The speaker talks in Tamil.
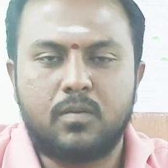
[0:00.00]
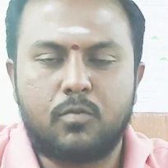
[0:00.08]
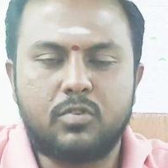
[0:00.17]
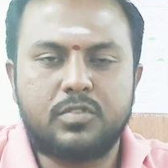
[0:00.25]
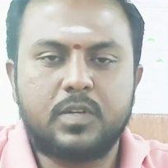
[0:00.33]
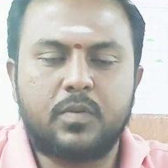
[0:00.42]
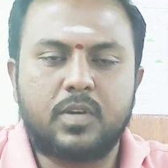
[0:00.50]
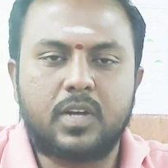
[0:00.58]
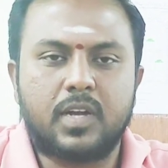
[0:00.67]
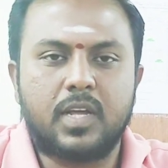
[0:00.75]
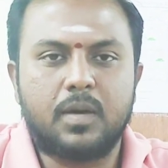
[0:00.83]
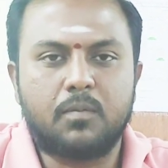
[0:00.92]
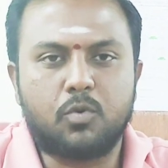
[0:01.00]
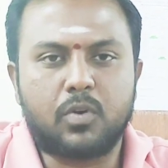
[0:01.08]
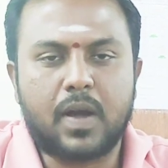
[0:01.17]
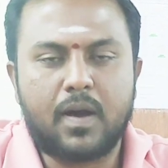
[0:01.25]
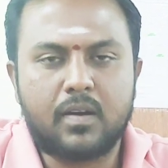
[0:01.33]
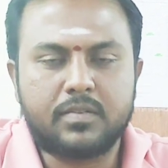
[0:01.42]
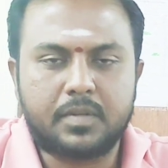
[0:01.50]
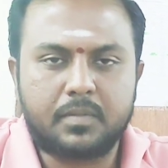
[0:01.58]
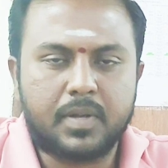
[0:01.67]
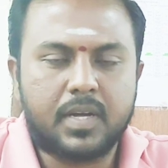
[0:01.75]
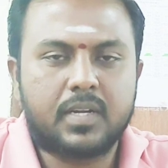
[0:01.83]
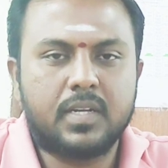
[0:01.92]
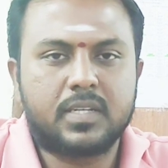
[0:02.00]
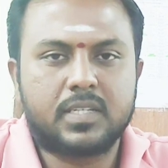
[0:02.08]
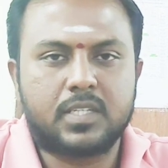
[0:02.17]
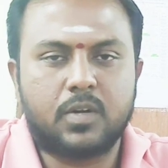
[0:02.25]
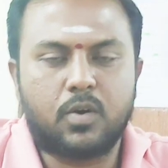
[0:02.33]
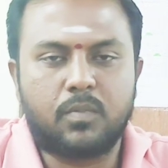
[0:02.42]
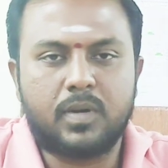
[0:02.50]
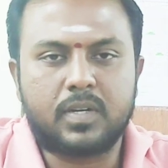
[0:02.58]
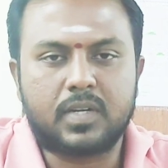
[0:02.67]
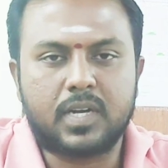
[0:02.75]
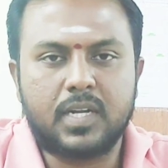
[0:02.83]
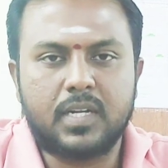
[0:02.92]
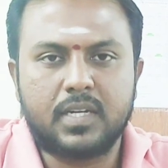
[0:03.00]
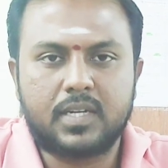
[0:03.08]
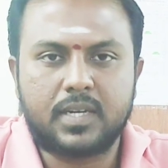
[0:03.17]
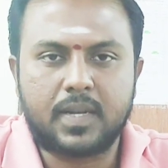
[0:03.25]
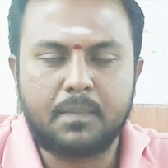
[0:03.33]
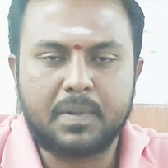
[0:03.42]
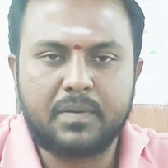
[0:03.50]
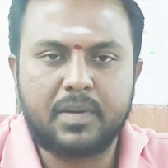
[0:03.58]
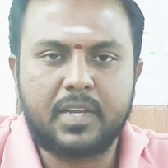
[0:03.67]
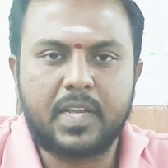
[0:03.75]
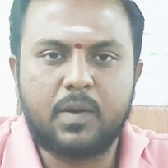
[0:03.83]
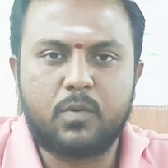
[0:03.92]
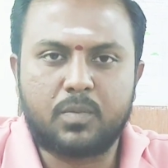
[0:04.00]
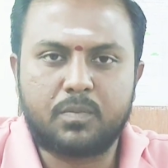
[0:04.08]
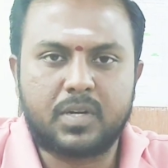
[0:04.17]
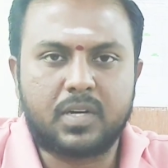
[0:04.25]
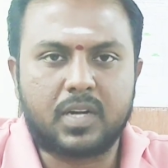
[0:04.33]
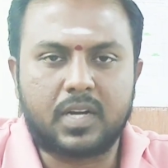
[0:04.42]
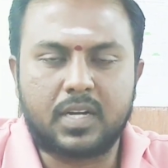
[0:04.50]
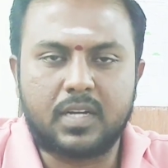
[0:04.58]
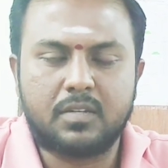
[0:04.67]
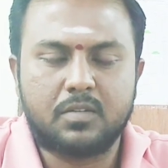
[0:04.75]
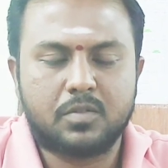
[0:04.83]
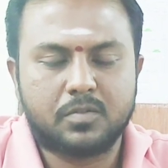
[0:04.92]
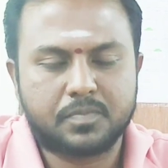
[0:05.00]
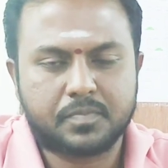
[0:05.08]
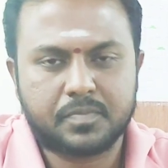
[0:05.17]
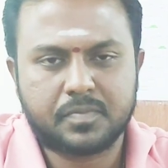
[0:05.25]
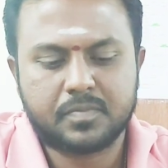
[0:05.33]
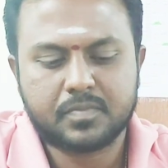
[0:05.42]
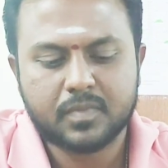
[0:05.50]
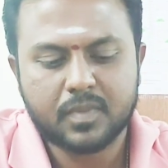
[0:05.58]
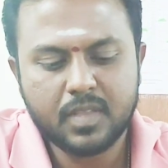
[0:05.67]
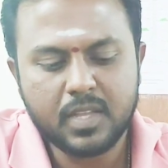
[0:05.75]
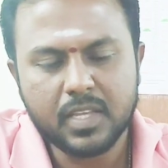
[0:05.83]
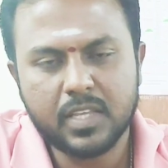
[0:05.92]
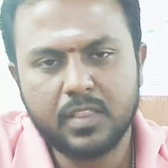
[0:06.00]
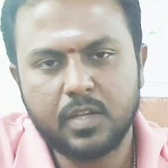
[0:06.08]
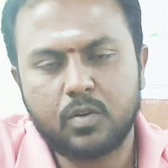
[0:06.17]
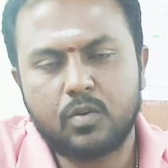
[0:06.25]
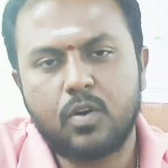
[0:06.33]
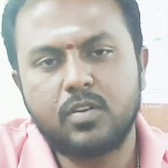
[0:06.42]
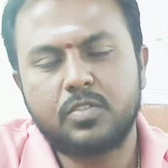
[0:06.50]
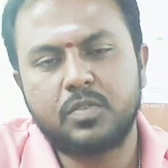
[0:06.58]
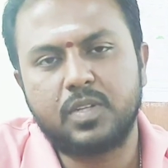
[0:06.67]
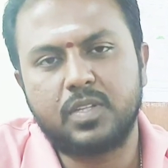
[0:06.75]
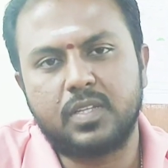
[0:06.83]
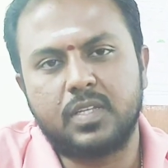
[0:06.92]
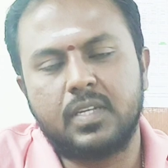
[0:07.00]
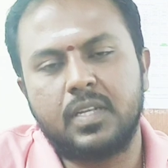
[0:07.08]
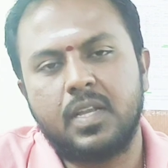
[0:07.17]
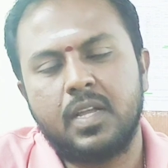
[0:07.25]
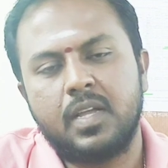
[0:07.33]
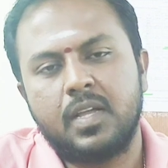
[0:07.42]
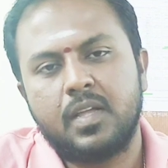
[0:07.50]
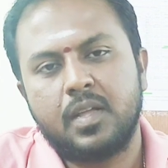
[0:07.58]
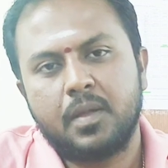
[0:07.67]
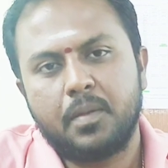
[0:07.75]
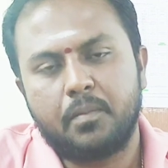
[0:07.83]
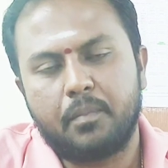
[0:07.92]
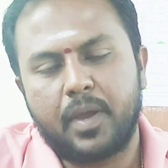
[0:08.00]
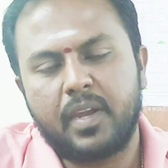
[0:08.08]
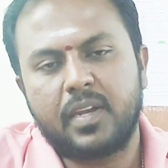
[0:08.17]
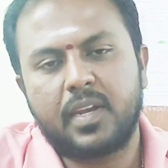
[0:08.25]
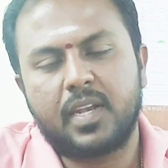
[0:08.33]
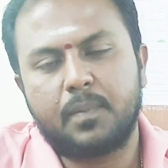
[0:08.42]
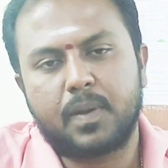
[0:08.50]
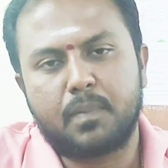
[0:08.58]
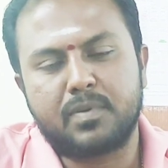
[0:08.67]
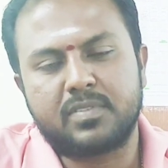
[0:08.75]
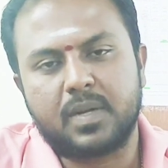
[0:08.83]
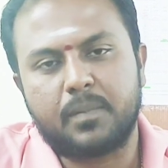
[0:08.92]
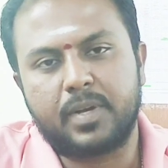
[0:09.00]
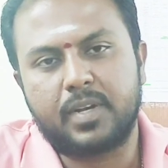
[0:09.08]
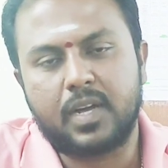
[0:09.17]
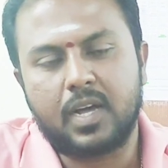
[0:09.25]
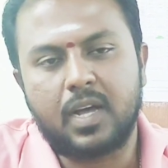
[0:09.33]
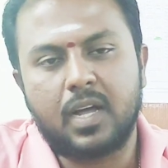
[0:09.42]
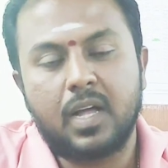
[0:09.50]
முடித்தவங்களில் முக்கால்வாசி பேர் கவர்மெண்ட்டில் டெம்பரவரியாக ஒர்க் பண்ணுறாங்க இந்த கோர்ஸ் வந்து மெயின் என்ன பர்பஸ் அப்படின்னா